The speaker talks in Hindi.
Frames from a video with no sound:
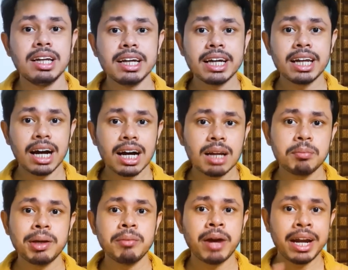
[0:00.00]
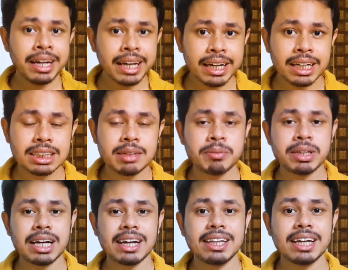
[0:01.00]
लेकिन अगर आपकी माइंड गेट एग्जाम में
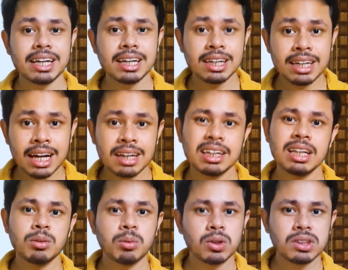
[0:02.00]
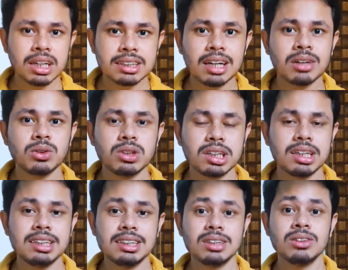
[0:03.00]
जाके देखेगी यार ये तो बहुत ही आसान क्वेश्चन
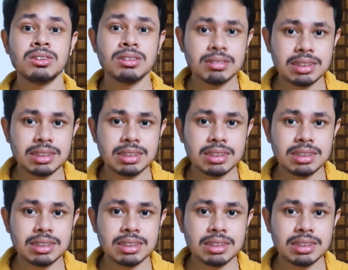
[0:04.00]
है इसे तो